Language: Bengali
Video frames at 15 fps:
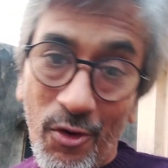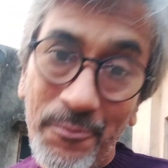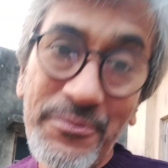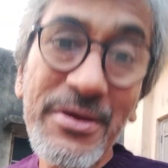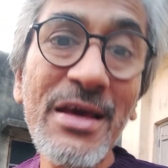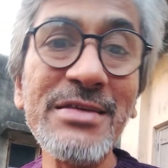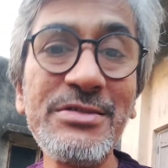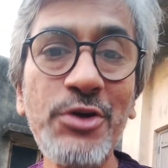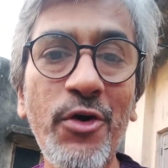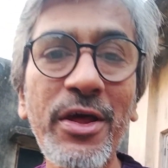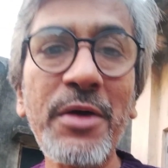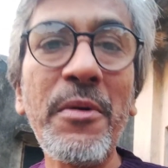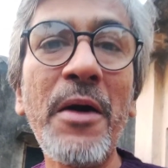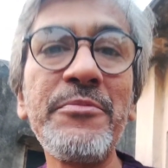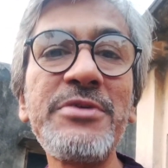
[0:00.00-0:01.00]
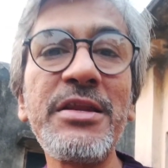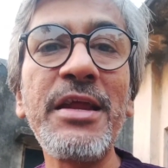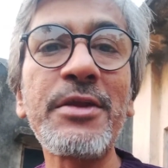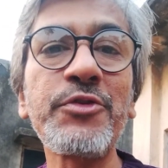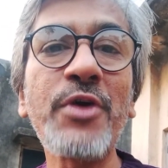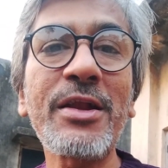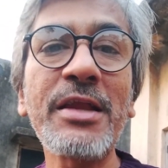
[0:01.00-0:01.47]
অবভিয়াসলি অনেকে ভাবছেন
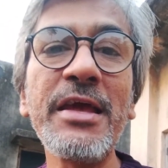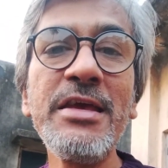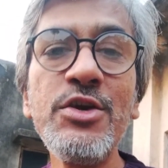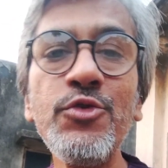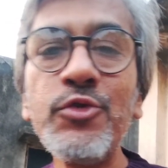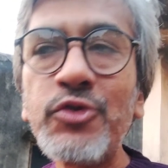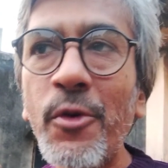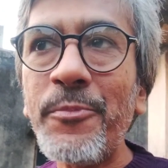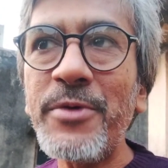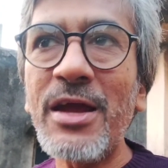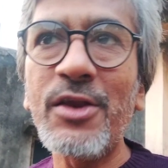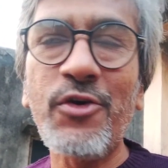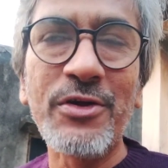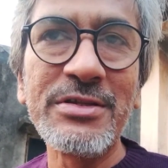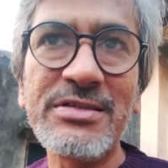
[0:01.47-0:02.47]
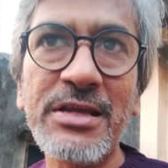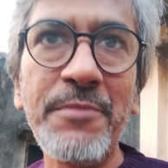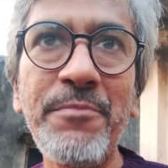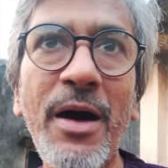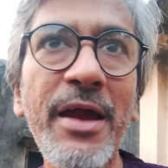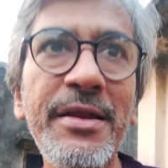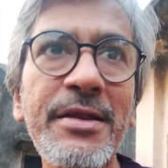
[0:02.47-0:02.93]
এটা তো একটা ইউটোপিয়ান
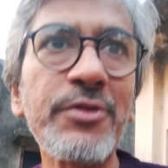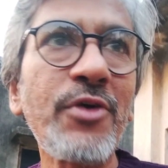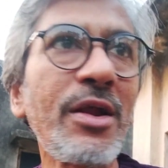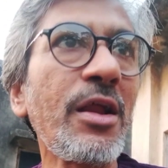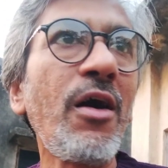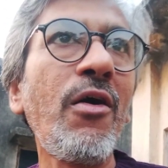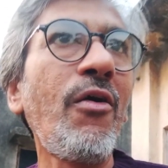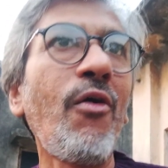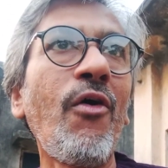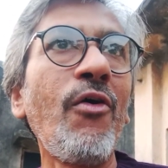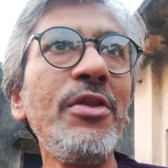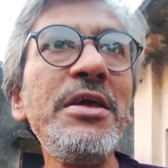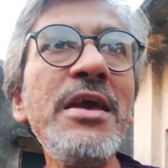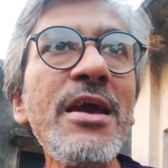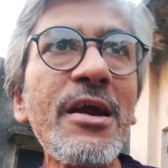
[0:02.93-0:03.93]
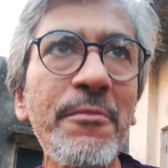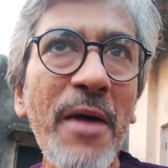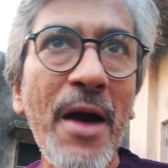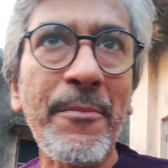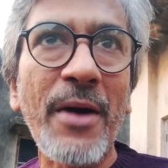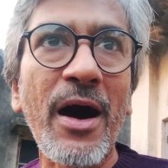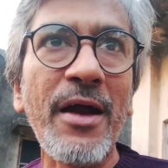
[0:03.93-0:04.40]
কনসেপ্ট বা এটা তো একটা অলিক
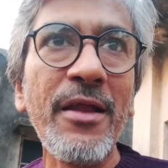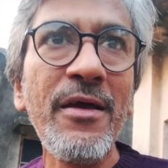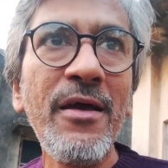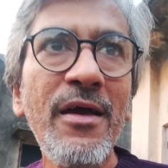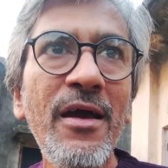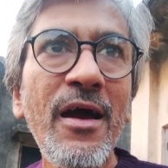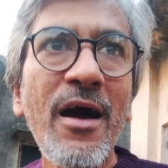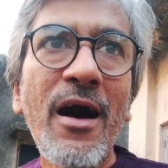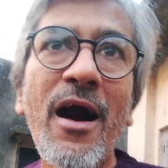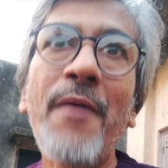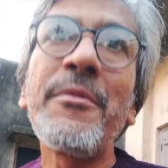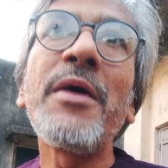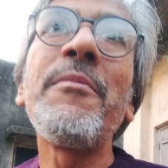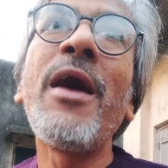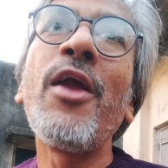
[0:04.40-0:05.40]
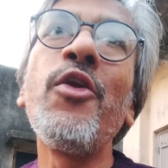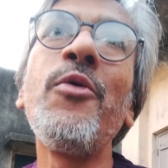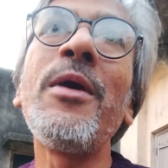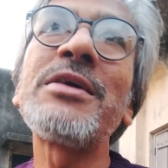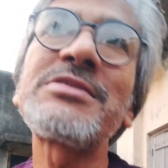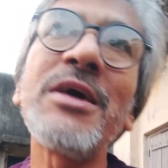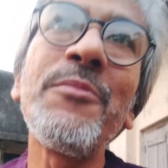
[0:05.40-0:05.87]
ব্যাপার আমরা
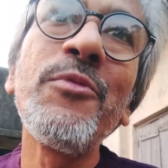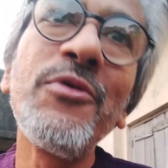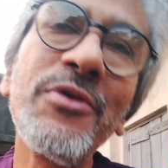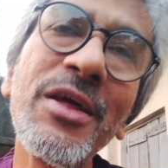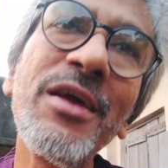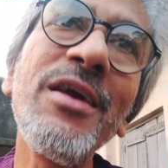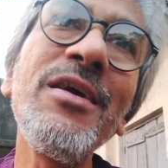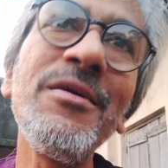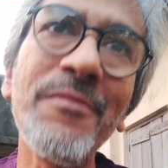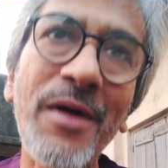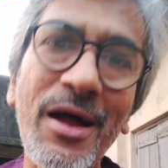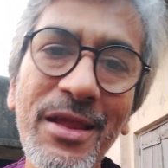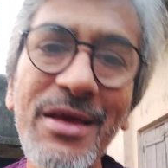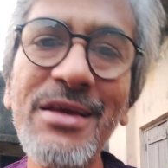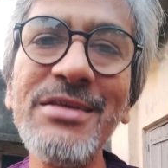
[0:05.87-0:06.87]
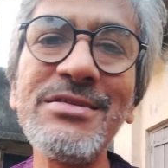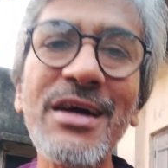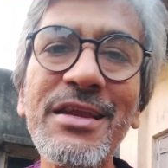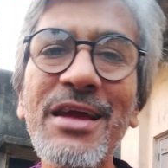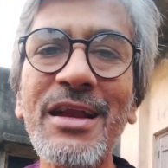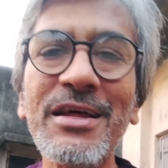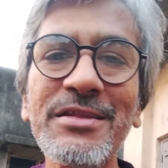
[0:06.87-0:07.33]
ভালোবাসা মনে মানেই
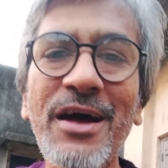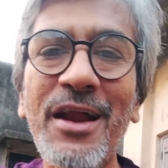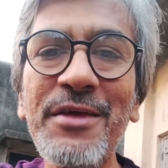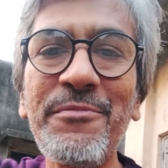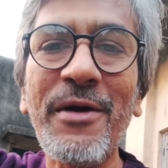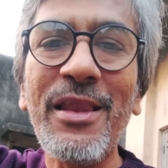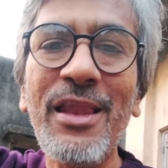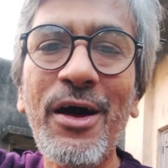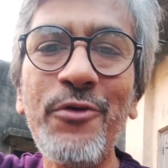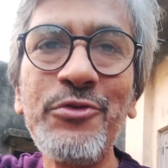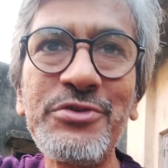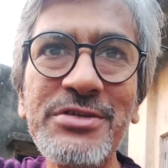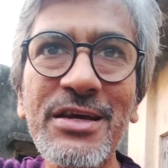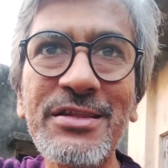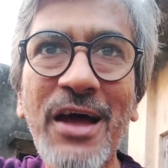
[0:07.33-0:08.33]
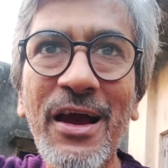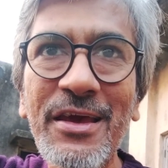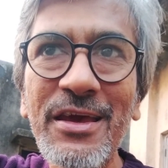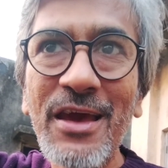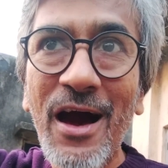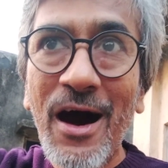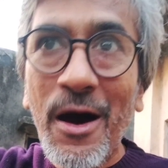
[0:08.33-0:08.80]
জানি একটা দাঁড়িপাল্লা উঁচিয়ে
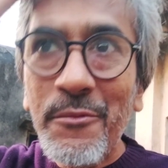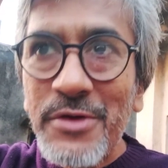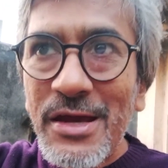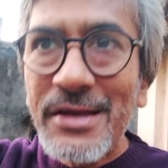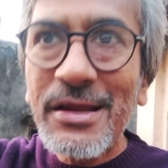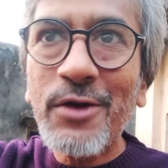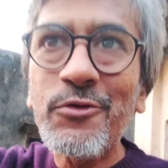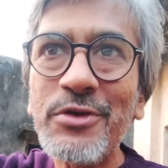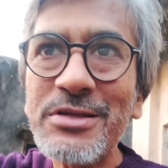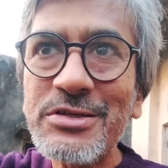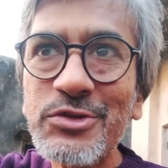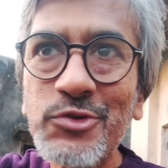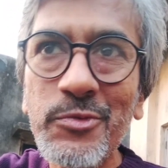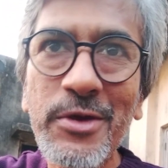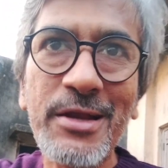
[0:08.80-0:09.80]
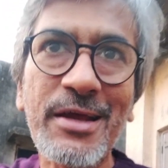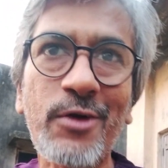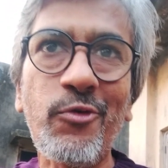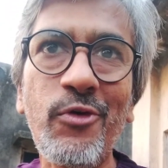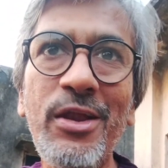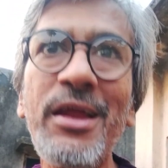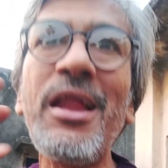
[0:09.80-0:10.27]
থাকি আমি এটা করেছি তুমি এটা
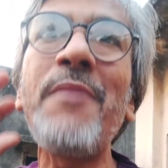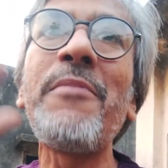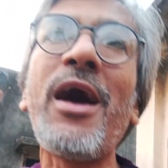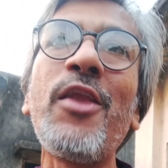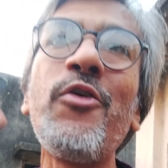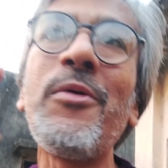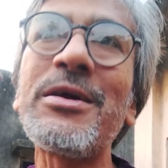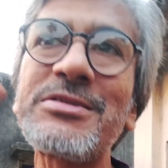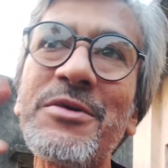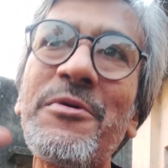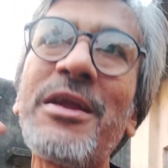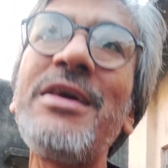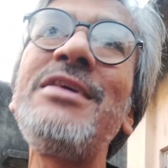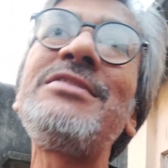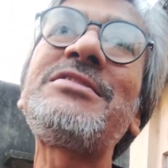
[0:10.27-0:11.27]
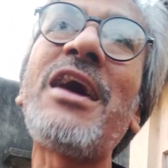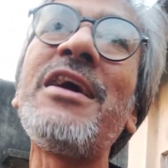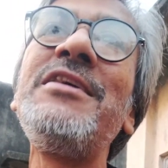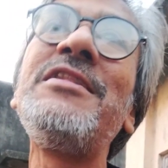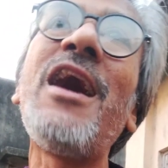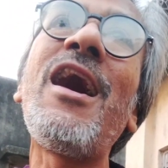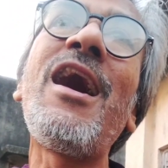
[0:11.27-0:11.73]
করলে না ভালোবাসা মানেই
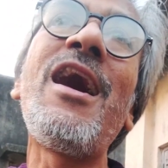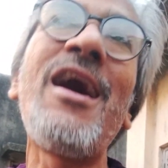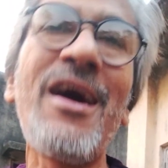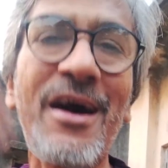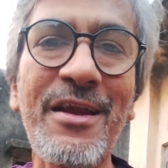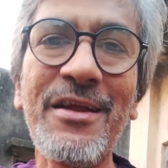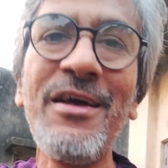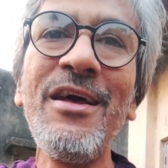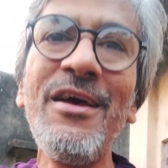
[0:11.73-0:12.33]
চাহিদার